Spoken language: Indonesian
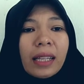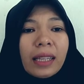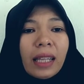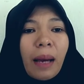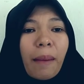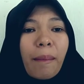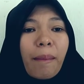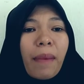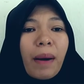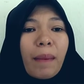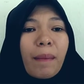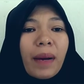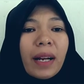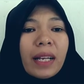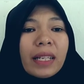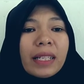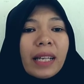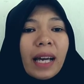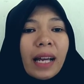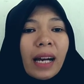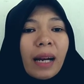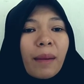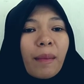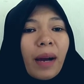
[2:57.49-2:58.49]
Tanpa
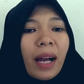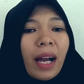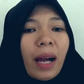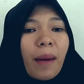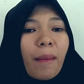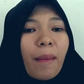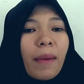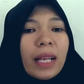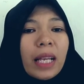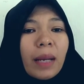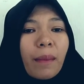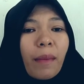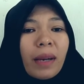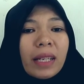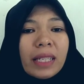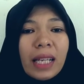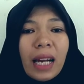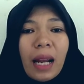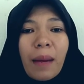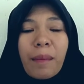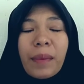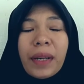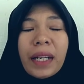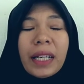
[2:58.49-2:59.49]
perencanaan maka banyak
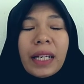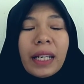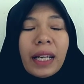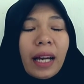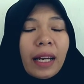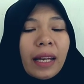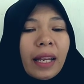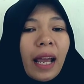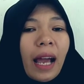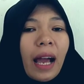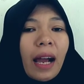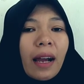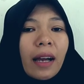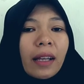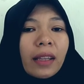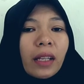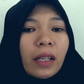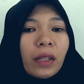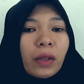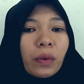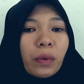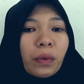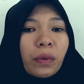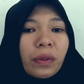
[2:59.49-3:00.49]
masalah pendidikan yang akan
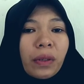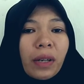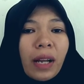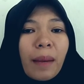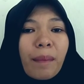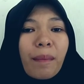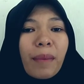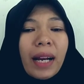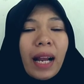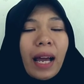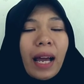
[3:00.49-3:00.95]
tertunda